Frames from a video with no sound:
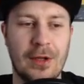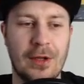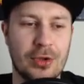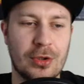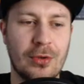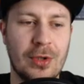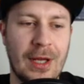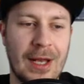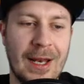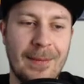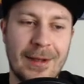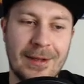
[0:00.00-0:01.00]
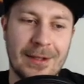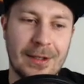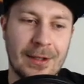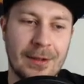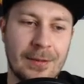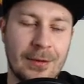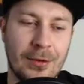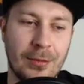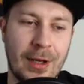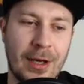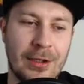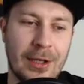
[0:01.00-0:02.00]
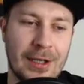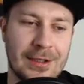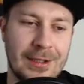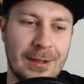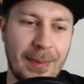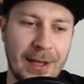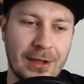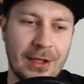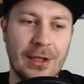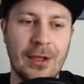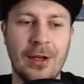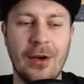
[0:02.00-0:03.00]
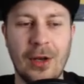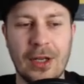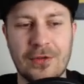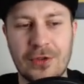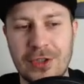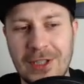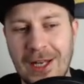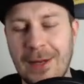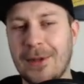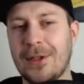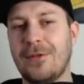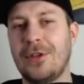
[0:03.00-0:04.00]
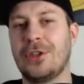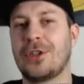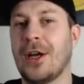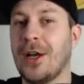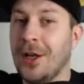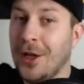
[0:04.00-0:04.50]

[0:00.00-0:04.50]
poszczególne elementy, numery iteracyjne pętli oraz wszystkie elementy w liście.